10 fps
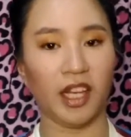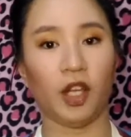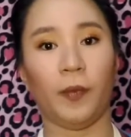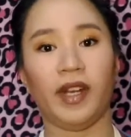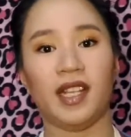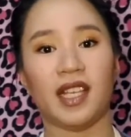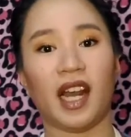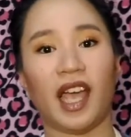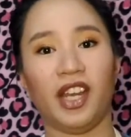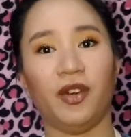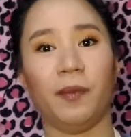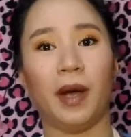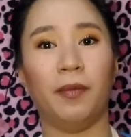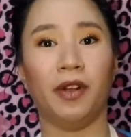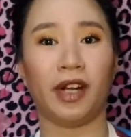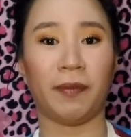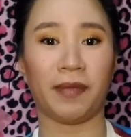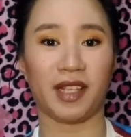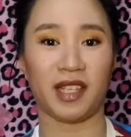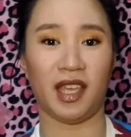hindi ko pwede sirain yung bubble wrap
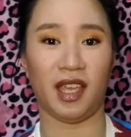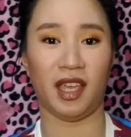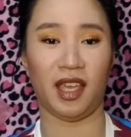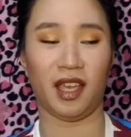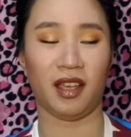kasi...